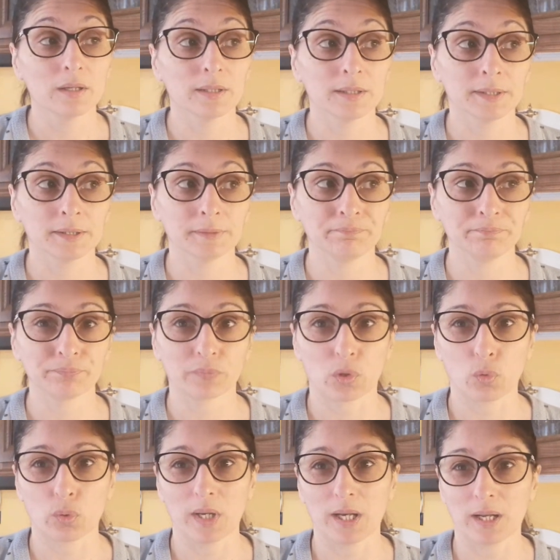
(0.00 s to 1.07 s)

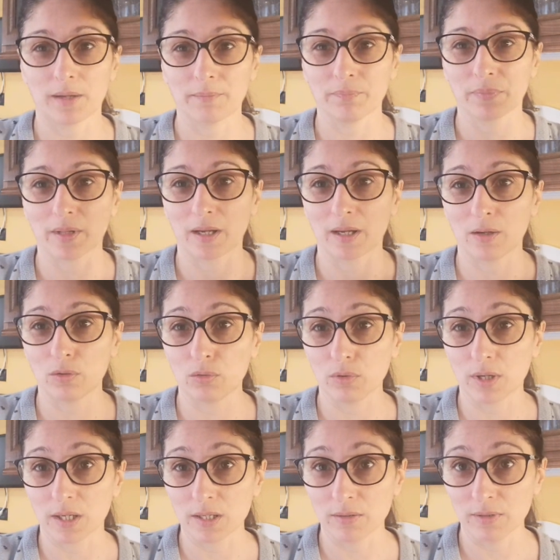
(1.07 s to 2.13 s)
ehm, quella a lunga